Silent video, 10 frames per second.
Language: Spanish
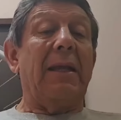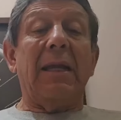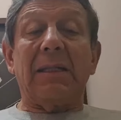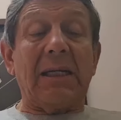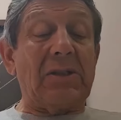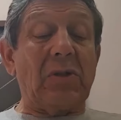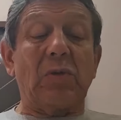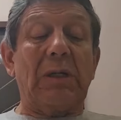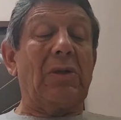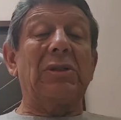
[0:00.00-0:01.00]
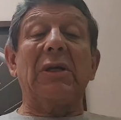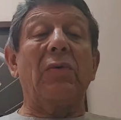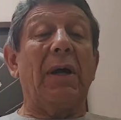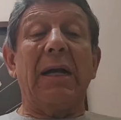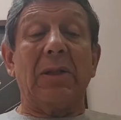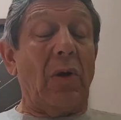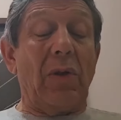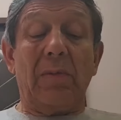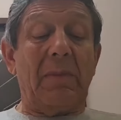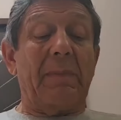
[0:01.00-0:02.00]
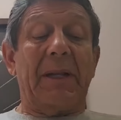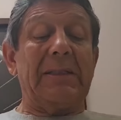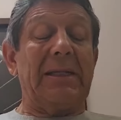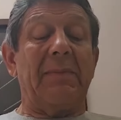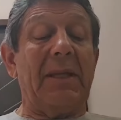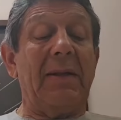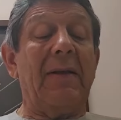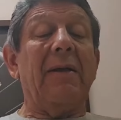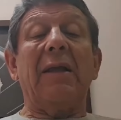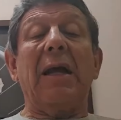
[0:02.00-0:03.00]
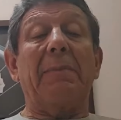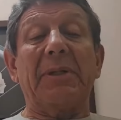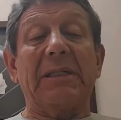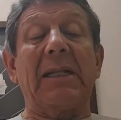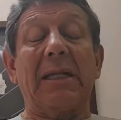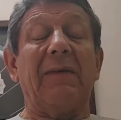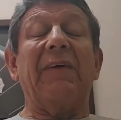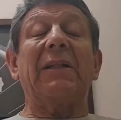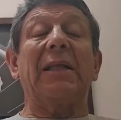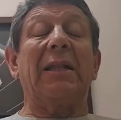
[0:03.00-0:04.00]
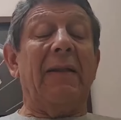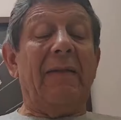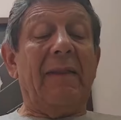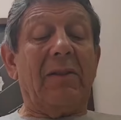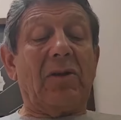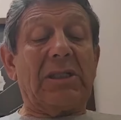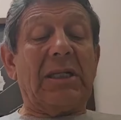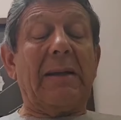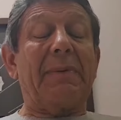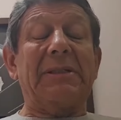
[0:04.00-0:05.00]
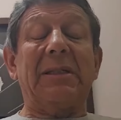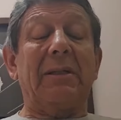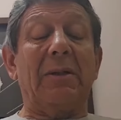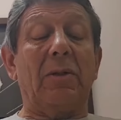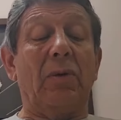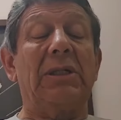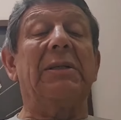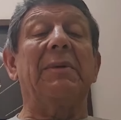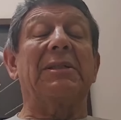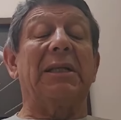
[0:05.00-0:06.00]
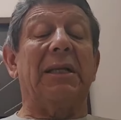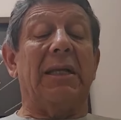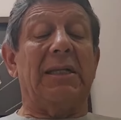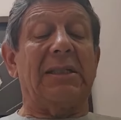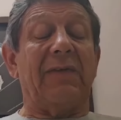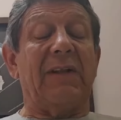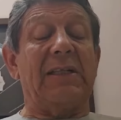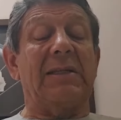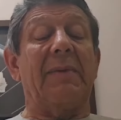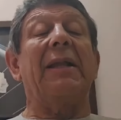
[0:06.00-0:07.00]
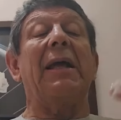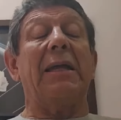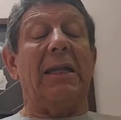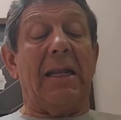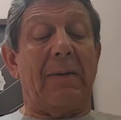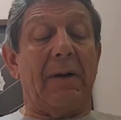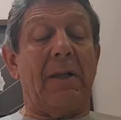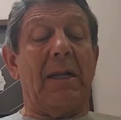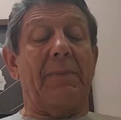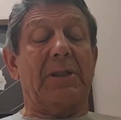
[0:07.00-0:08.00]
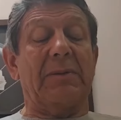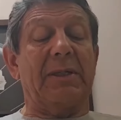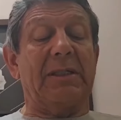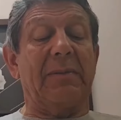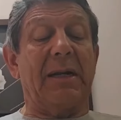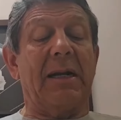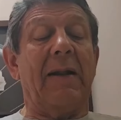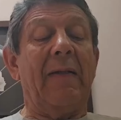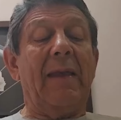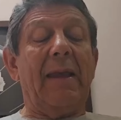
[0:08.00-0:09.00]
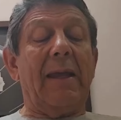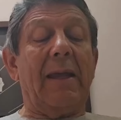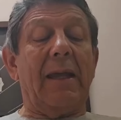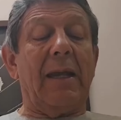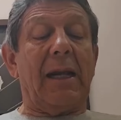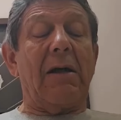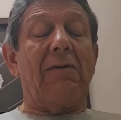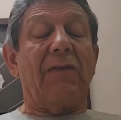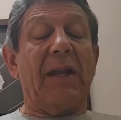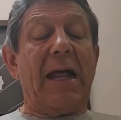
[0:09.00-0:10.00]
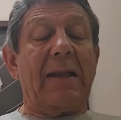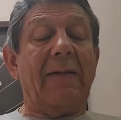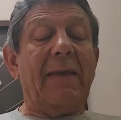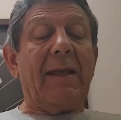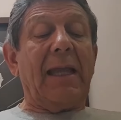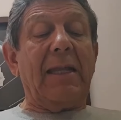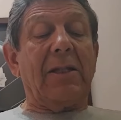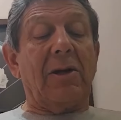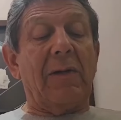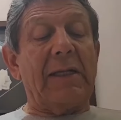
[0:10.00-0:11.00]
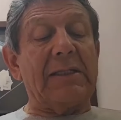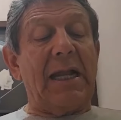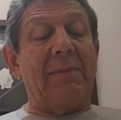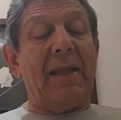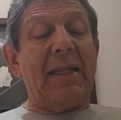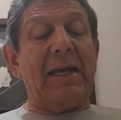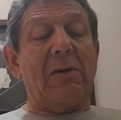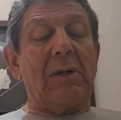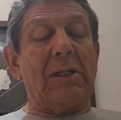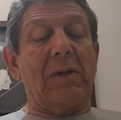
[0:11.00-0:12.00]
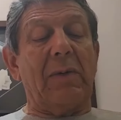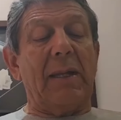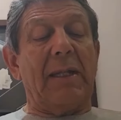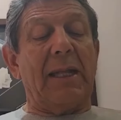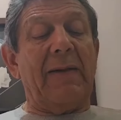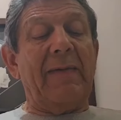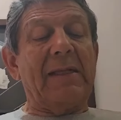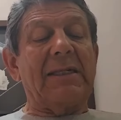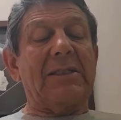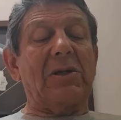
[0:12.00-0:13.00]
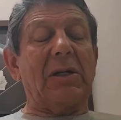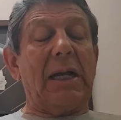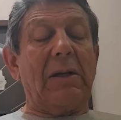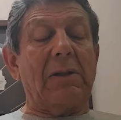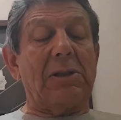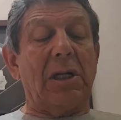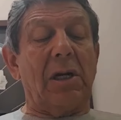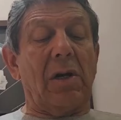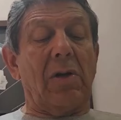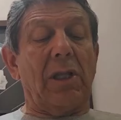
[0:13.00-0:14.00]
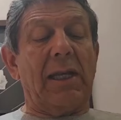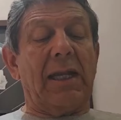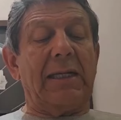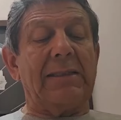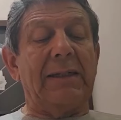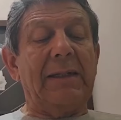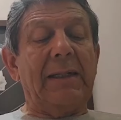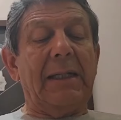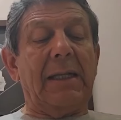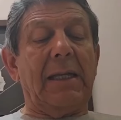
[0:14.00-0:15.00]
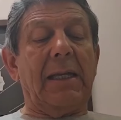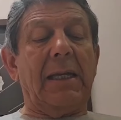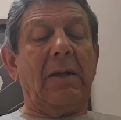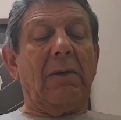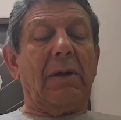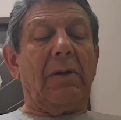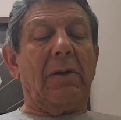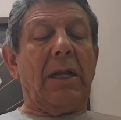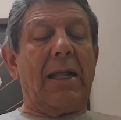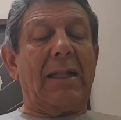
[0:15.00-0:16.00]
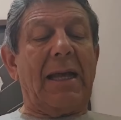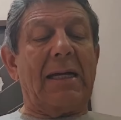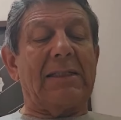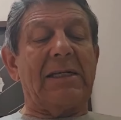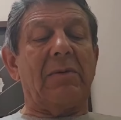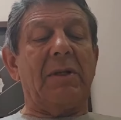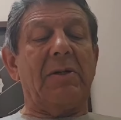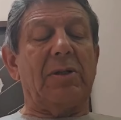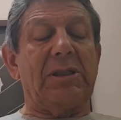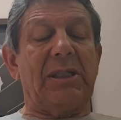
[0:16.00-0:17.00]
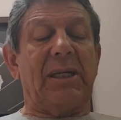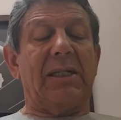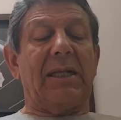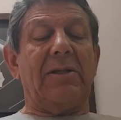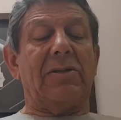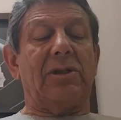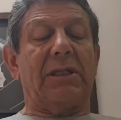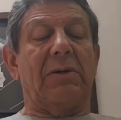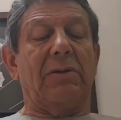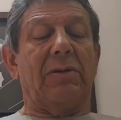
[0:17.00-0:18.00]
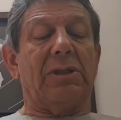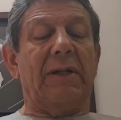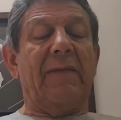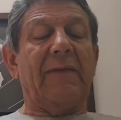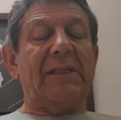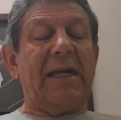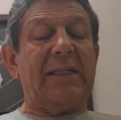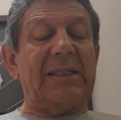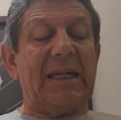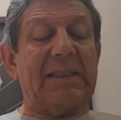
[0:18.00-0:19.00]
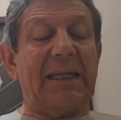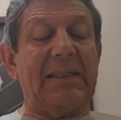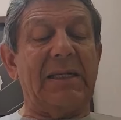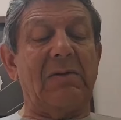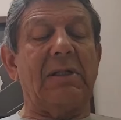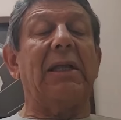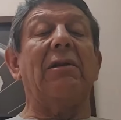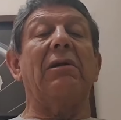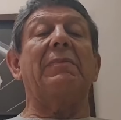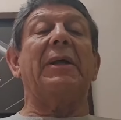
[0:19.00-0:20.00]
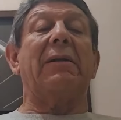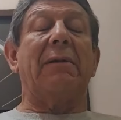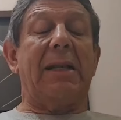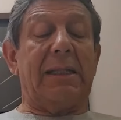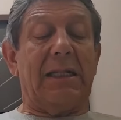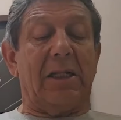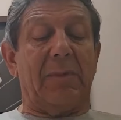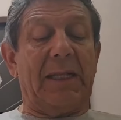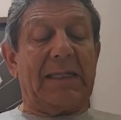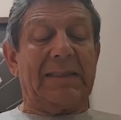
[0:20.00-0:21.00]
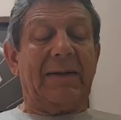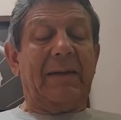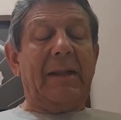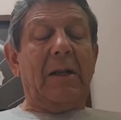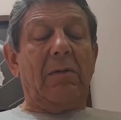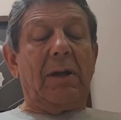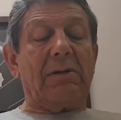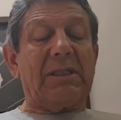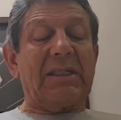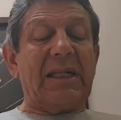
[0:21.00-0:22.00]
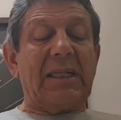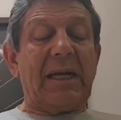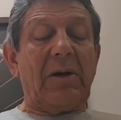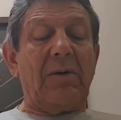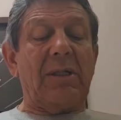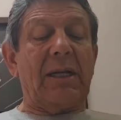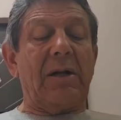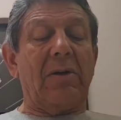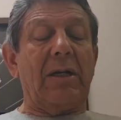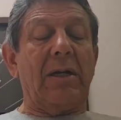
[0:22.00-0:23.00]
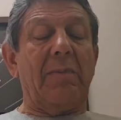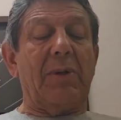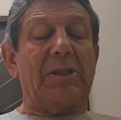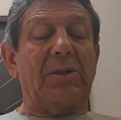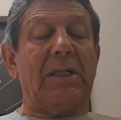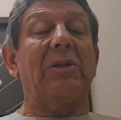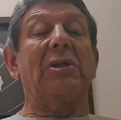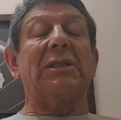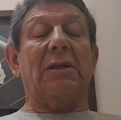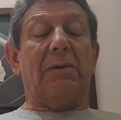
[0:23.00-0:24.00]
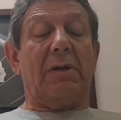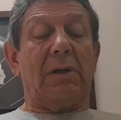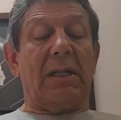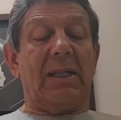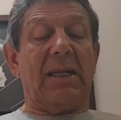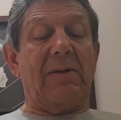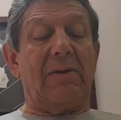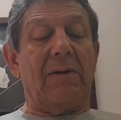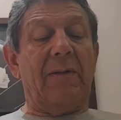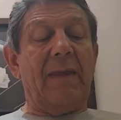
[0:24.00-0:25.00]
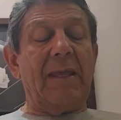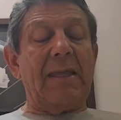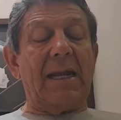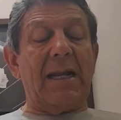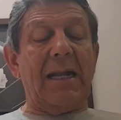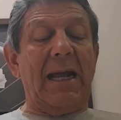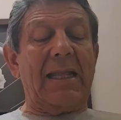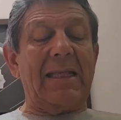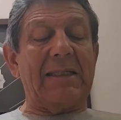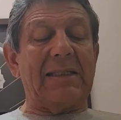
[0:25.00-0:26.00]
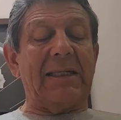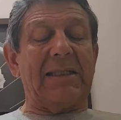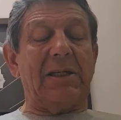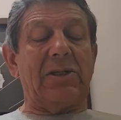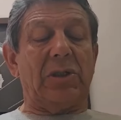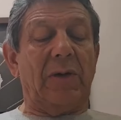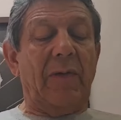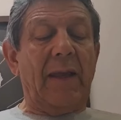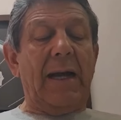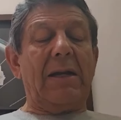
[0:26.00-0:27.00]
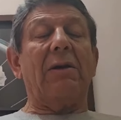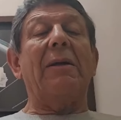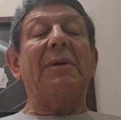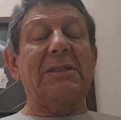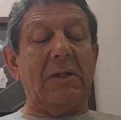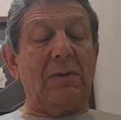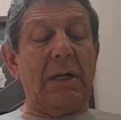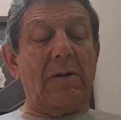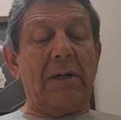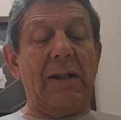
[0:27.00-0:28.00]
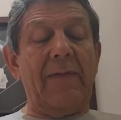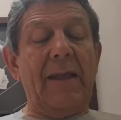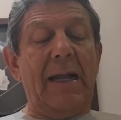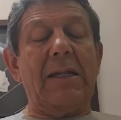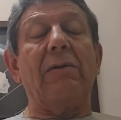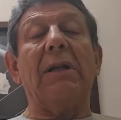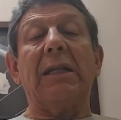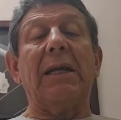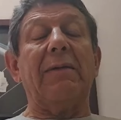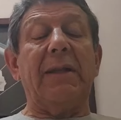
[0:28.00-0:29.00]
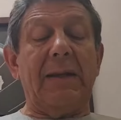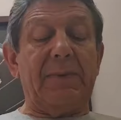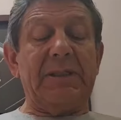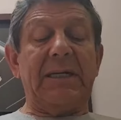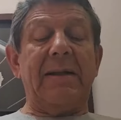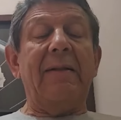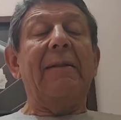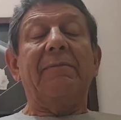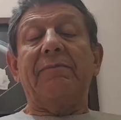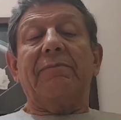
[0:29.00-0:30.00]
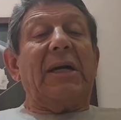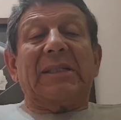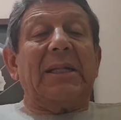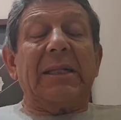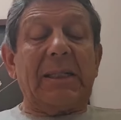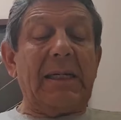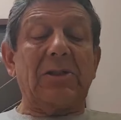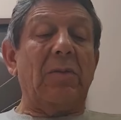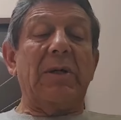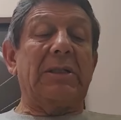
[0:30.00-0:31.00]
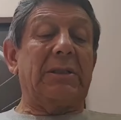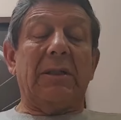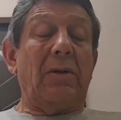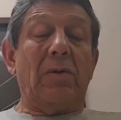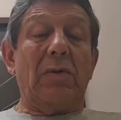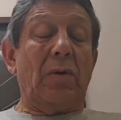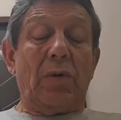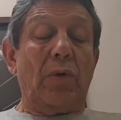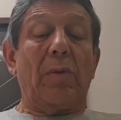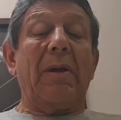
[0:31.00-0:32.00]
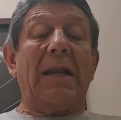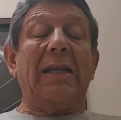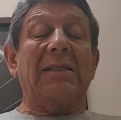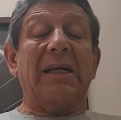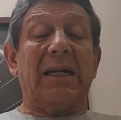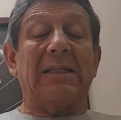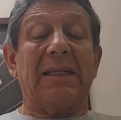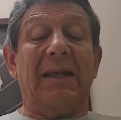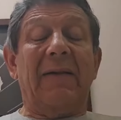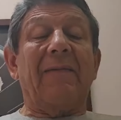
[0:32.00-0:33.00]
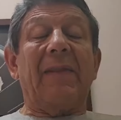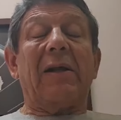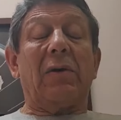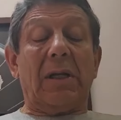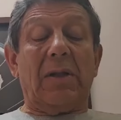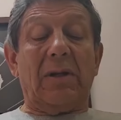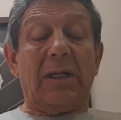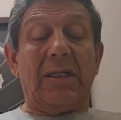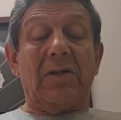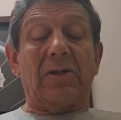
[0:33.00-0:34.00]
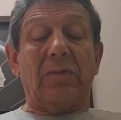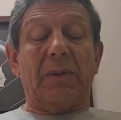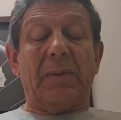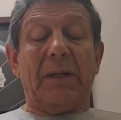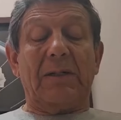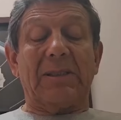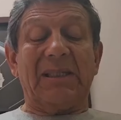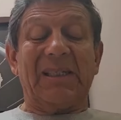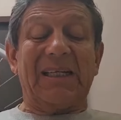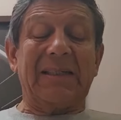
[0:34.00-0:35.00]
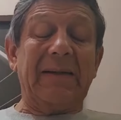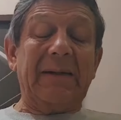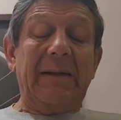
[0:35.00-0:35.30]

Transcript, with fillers: Entre estos cuatro se juega todo, me parece a mí, y a pesar de que falten dos etapas durísimas eh, en este fin de semana y la, próxima semana eh, el round final. Quinto es Almeida a 4.20. Sexto Carlos Rodríguez. Eh, y luego Landa a 5 minutos y 38 segundos. Yates a 6.59 para hablar del top 10. Luego está Santiago Buitrago en el puesto 14 a 9.41 y llegan a 10.18. Harold a más de una hora, al igual que Gaviria, pues ya bastante atrás como es lo, lo normal en esta clase de corredores, los supervelocistas.